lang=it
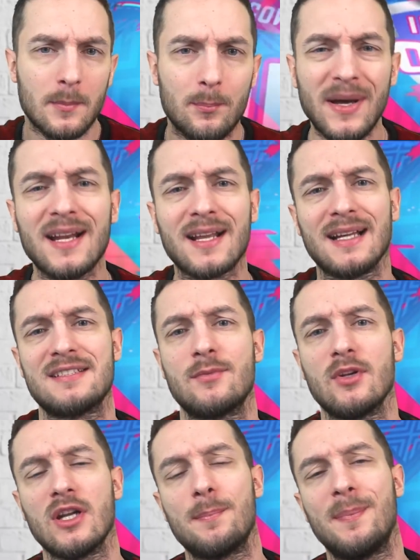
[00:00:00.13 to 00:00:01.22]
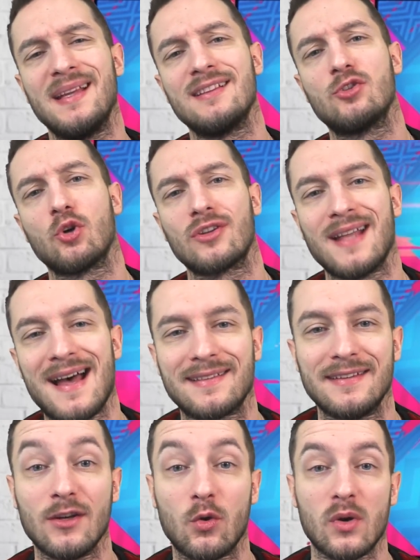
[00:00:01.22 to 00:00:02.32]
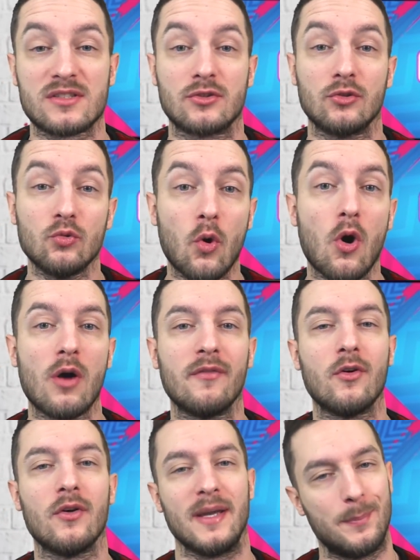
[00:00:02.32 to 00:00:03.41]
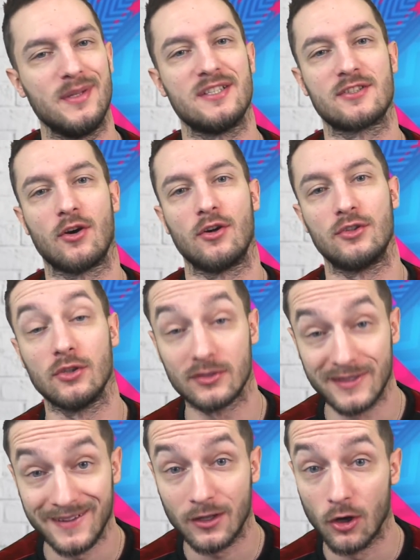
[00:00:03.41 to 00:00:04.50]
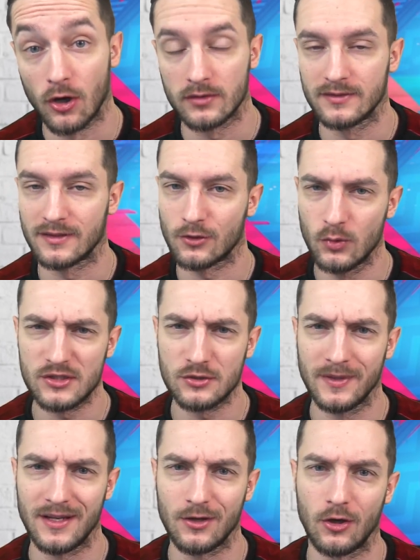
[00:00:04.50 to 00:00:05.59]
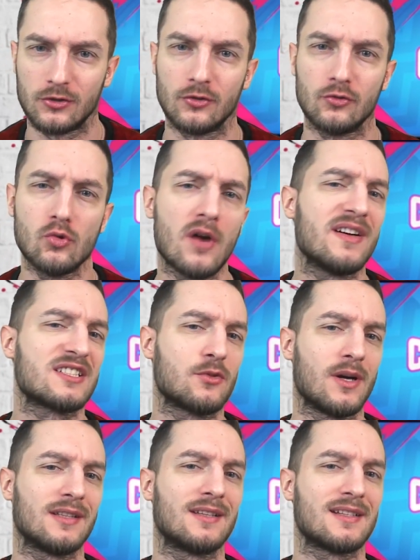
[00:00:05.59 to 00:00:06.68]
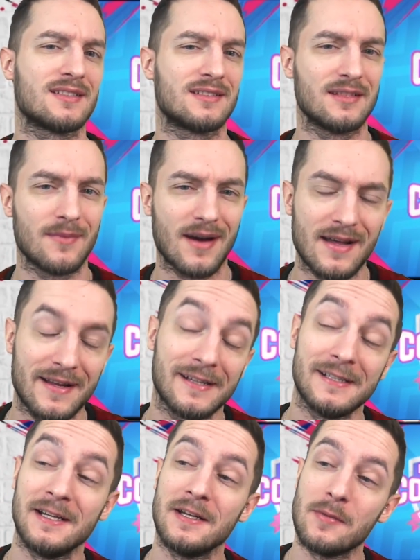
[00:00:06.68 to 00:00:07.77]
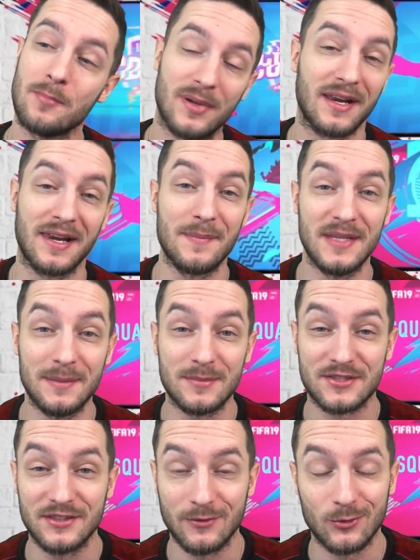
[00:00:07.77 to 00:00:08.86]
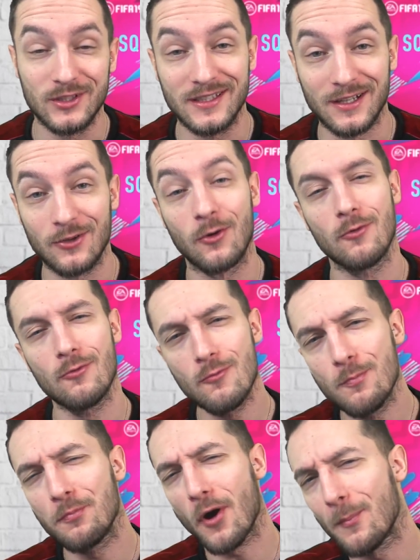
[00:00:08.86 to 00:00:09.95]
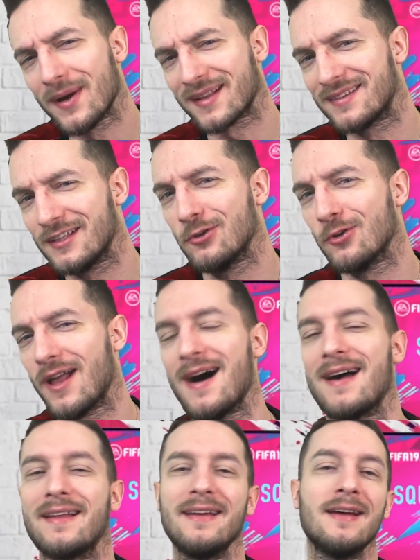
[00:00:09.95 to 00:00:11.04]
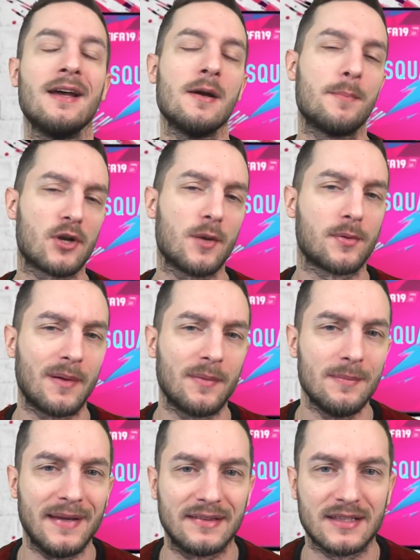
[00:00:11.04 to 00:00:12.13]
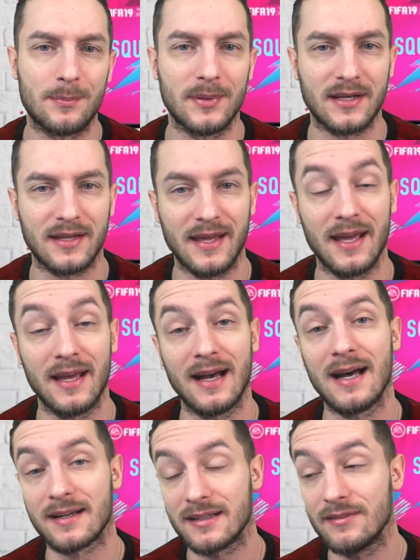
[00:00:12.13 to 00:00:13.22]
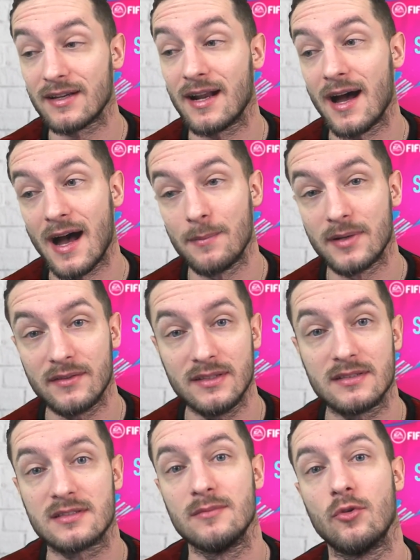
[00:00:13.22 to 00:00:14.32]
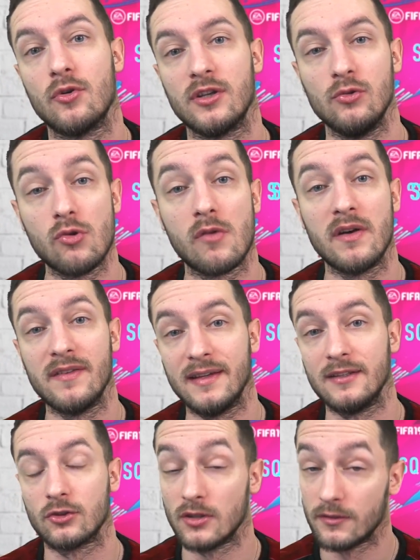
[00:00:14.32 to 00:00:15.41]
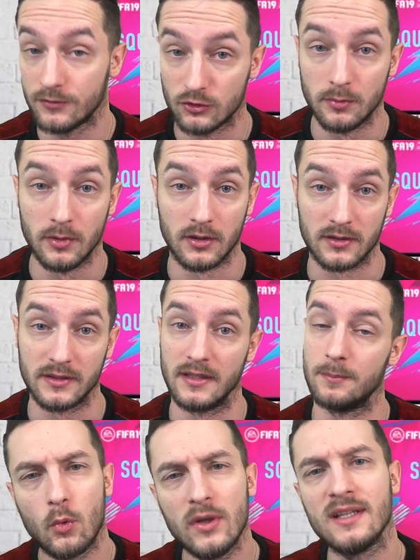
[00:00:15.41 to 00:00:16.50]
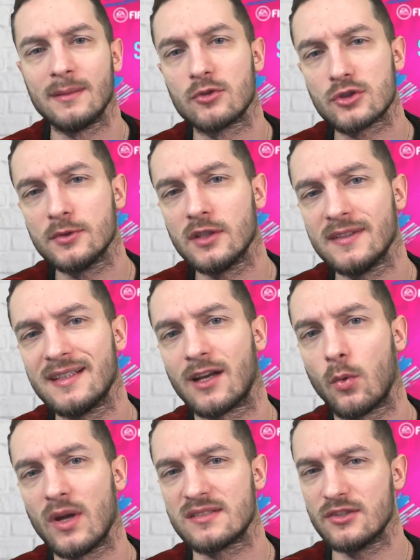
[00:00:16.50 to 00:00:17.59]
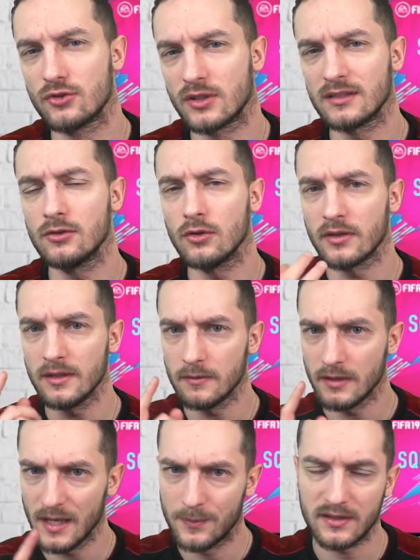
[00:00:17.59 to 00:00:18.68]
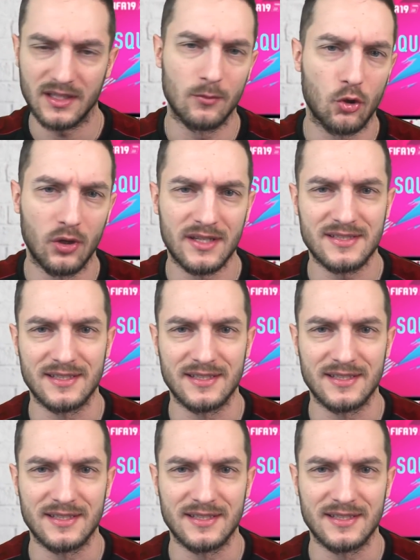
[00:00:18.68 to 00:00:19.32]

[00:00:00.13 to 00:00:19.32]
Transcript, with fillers: Bella ragazzi Pirone, bentornati in questo nuovo episodio del Corner, qui su Melagodo, nuova squadra della settimana per le memes, devo dirlo, un po' particolare, però probabilmente perché arriverà a brevissimo il nuovo evento del Foot Birthday. Quindi andiamo subito a vedere questi giocatori e partiamo con la